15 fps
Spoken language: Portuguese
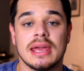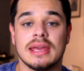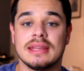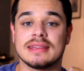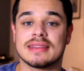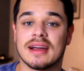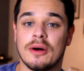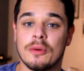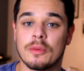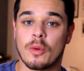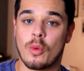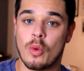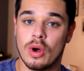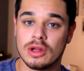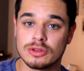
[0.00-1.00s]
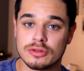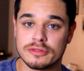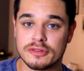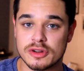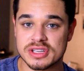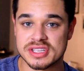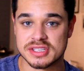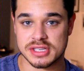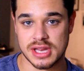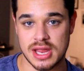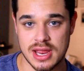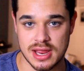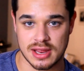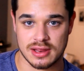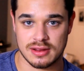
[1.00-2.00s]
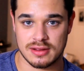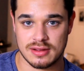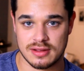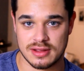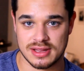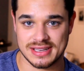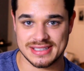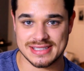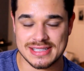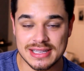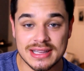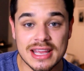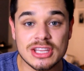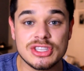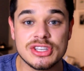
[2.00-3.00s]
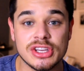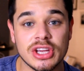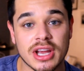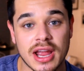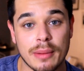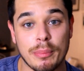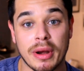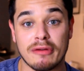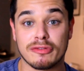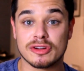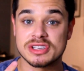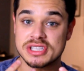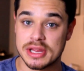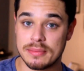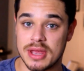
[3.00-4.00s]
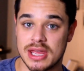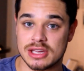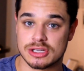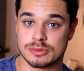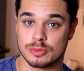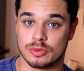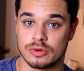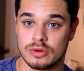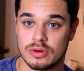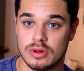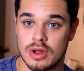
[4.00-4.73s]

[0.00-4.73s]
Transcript: Então, quando você se dedica para você mesmo,